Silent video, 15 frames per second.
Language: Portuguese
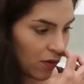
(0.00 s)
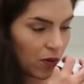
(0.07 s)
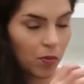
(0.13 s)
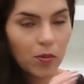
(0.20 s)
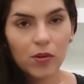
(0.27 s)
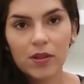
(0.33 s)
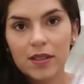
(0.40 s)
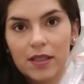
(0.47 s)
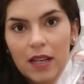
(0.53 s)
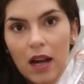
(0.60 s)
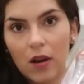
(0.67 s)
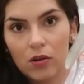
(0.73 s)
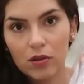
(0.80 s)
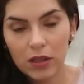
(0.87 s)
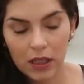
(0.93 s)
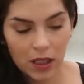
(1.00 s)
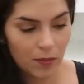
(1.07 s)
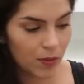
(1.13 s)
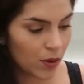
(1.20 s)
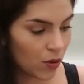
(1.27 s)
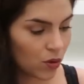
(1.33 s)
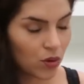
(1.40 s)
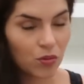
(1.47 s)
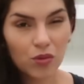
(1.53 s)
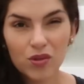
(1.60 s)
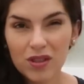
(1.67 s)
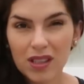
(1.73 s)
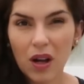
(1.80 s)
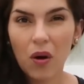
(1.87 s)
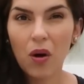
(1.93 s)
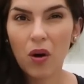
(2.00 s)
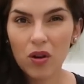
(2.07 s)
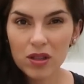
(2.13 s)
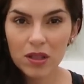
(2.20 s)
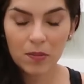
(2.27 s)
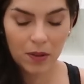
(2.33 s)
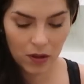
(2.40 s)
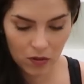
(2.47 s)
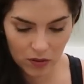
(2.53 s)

Eu vou pôr sal nele, porque eu uso muito sal rosa pra